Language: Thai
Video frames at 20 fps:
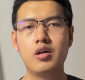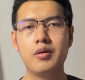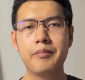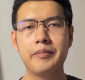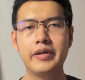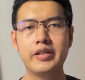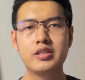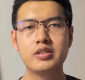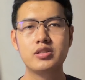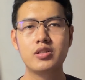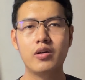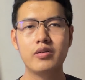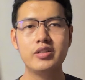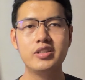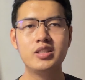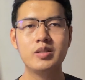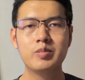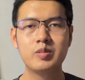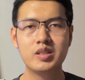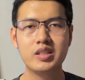เป็นจอ
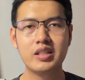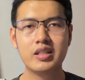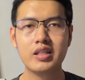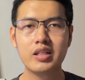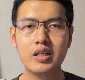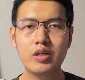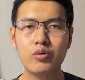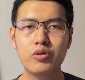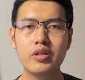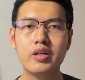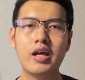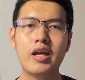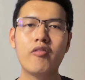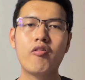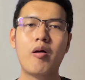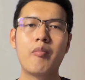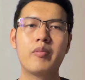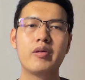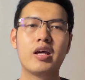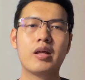24 นิ้วที่ให้
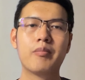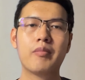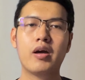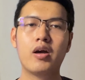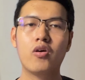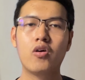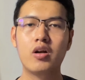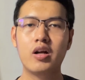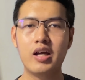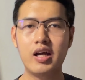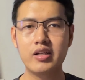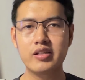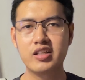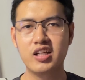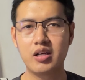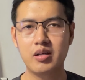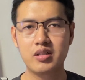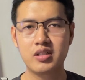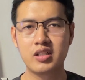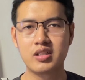ความละเอียดมาค่อนข้างเย
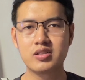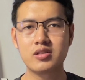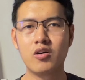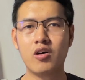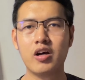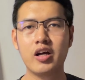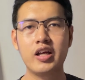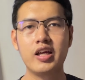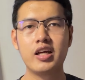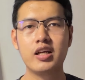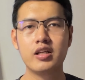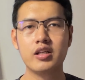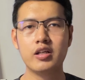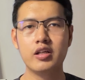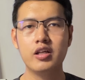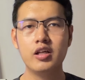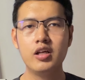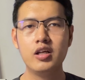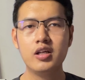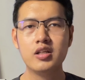อะถึง 2K เลย
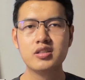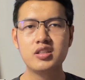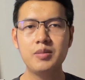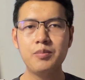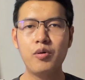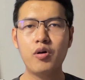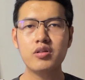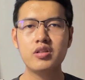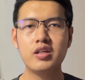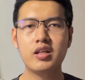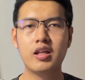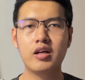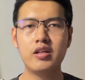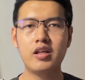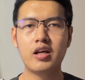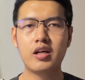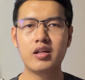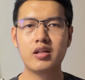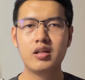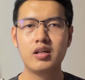ซึ่งปกติแล้ว
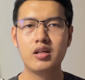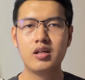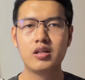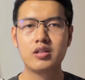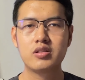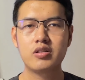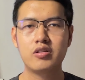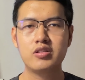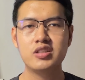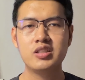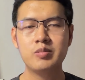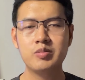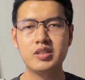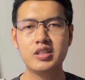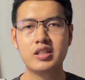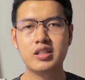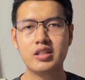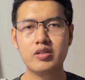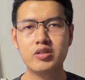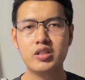เนี่ยจอ
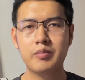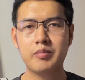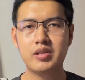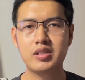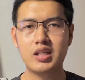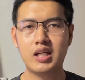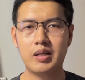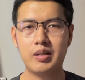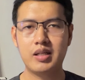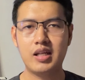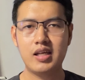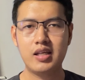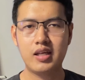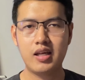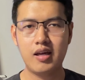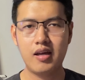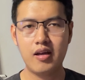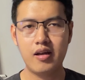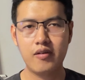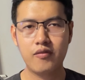24 นิ้วเนี่ยมันจะได้
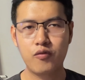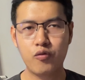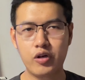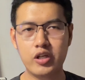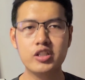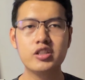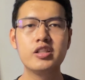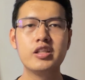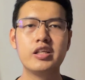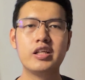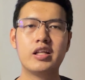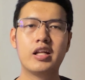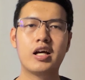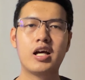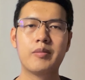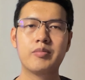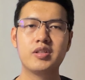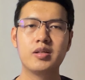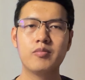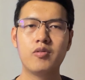แค่ Full HD นะ
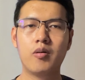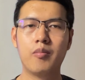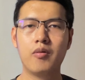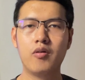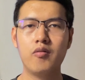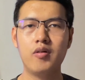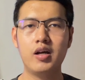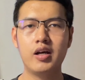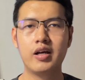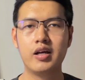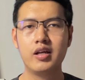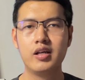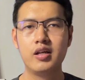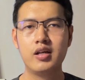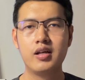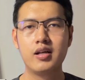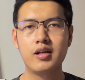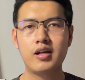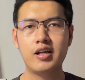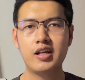ครับ ซึ่งผมมองว่า
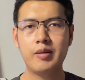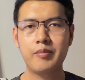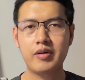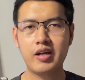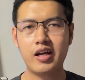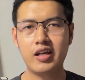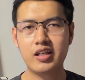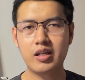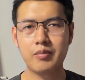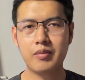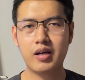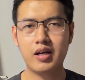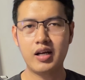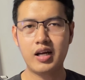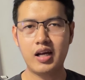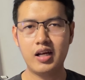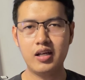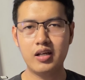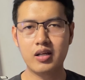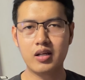การทำงานเนี่ยบางค
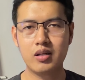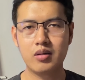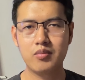รั้งอ่ะ